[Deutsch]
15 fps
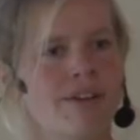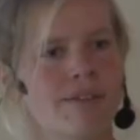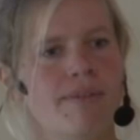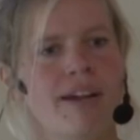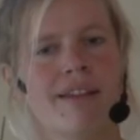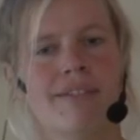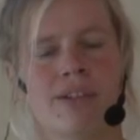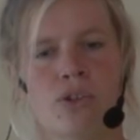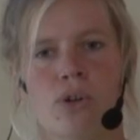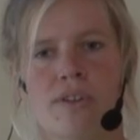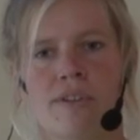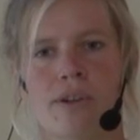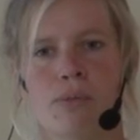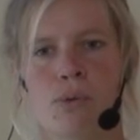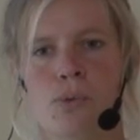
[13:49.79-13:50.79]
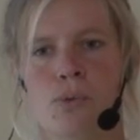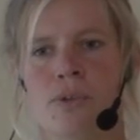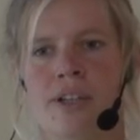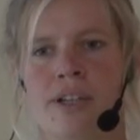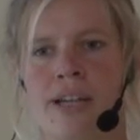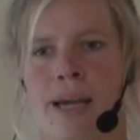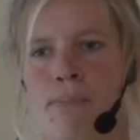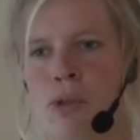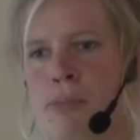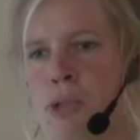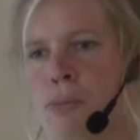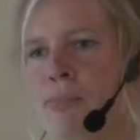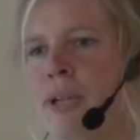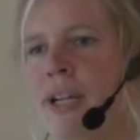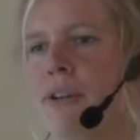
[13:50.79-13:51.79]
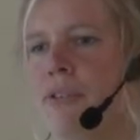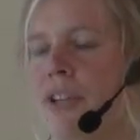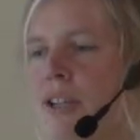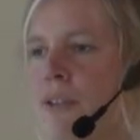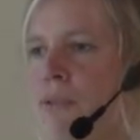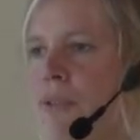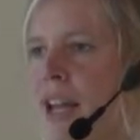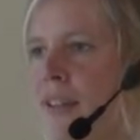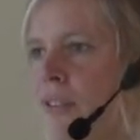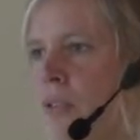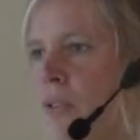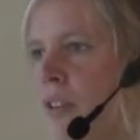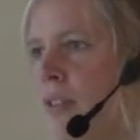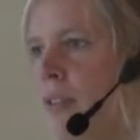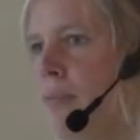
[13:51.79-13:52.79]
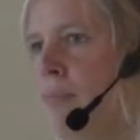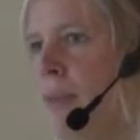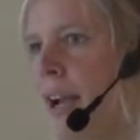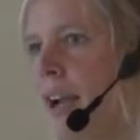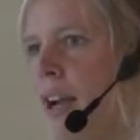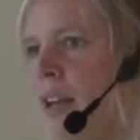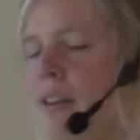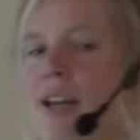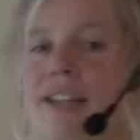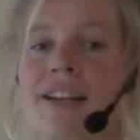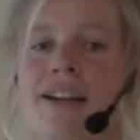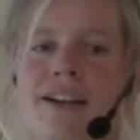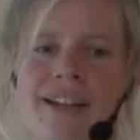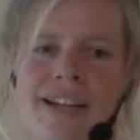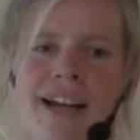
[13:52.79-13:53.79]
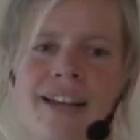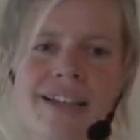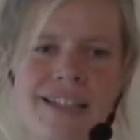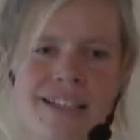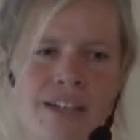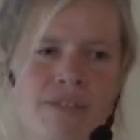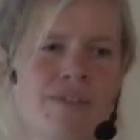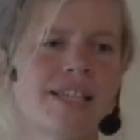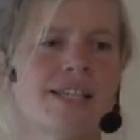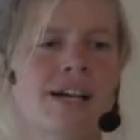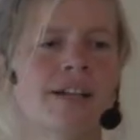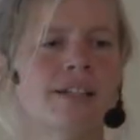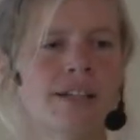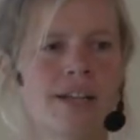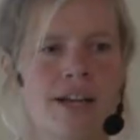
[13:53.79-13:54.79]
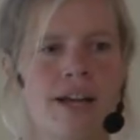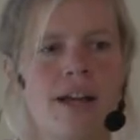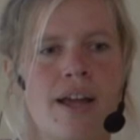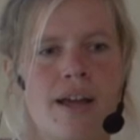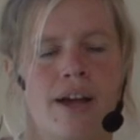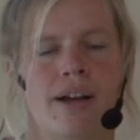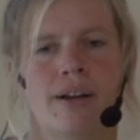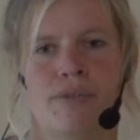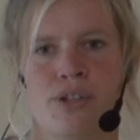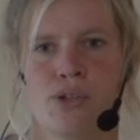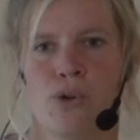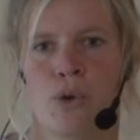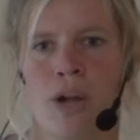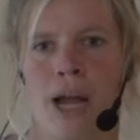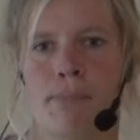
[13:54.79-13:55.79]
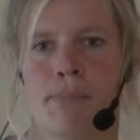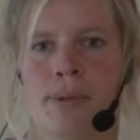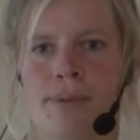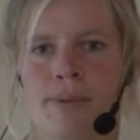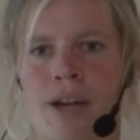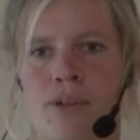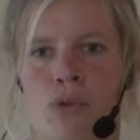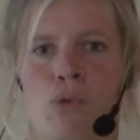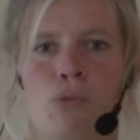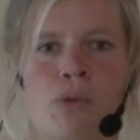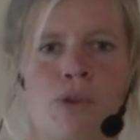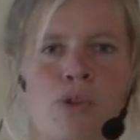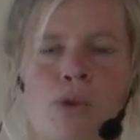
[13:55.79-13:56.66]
was wächst dann trotzdem gut. Ich habe zum Beispiel mega viel gepflanzt und merke gerade, da ich ja keinen richtigen Wasserversorgung äh, habe, also nur